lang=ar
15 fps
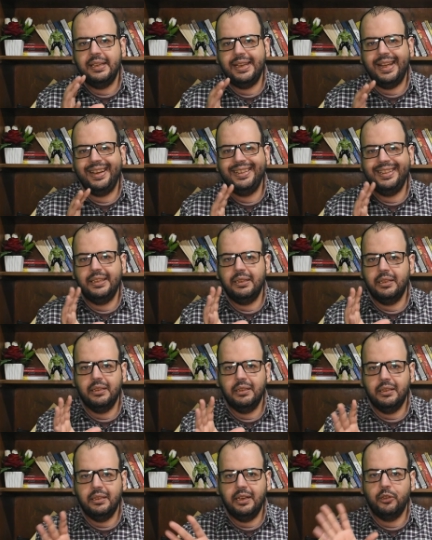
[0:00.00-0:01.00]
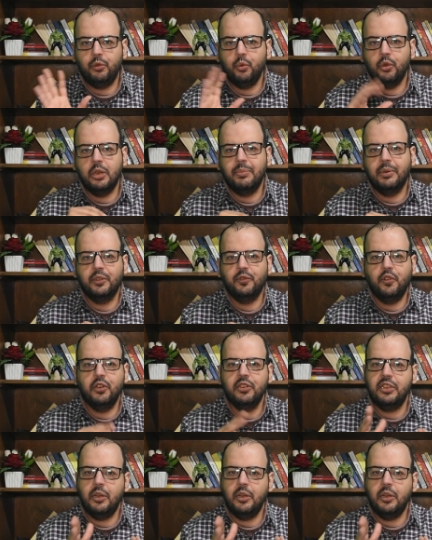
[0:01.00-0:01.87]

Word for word: يعني آه، لا تنجب اطفال